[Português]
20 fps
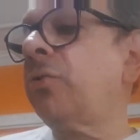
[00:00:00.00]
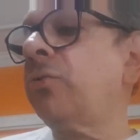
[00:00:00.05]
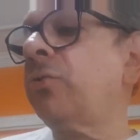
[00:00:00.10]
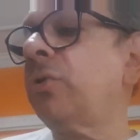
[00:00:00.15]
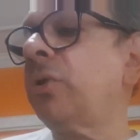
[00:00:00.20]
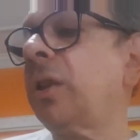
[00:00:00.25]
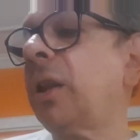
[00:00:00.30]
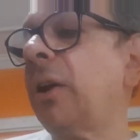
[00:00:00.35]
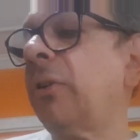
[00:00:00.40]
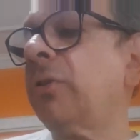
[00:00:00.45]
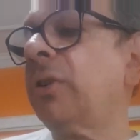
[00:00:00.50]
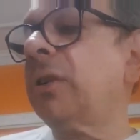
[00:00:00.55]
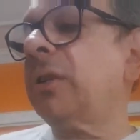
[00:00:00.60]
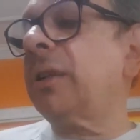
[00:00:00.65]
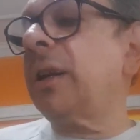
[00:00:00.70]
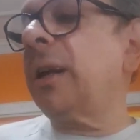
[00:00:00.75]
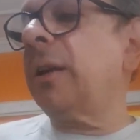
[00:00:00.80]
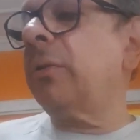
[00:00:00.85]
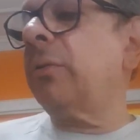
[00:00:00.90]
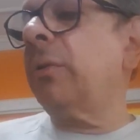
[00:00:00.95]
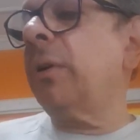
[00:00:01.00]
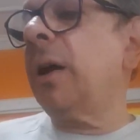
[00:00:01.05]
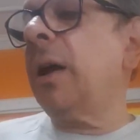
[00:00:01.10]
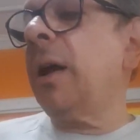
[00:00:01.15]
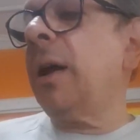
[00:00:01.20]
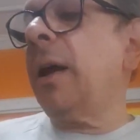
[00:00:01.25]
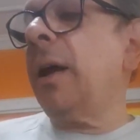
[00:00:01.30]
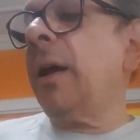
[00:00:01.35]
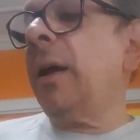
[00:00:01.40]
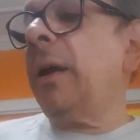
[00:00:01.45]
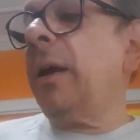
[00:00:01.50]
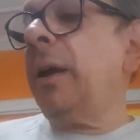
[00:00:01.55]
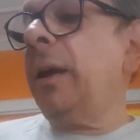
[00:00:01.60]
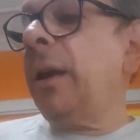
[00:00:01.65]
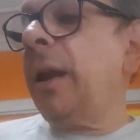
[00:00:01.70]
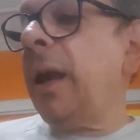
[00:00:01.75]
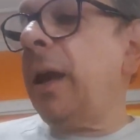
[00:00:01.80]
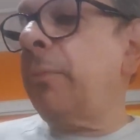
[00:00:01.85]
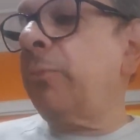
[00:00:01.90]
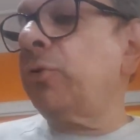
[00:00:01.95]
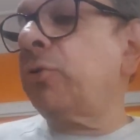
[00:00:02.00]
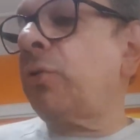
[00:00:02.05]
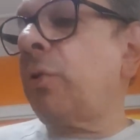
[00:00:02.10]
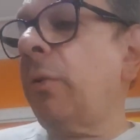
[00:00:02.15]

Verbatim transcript: um judeu, dizendo: Iremos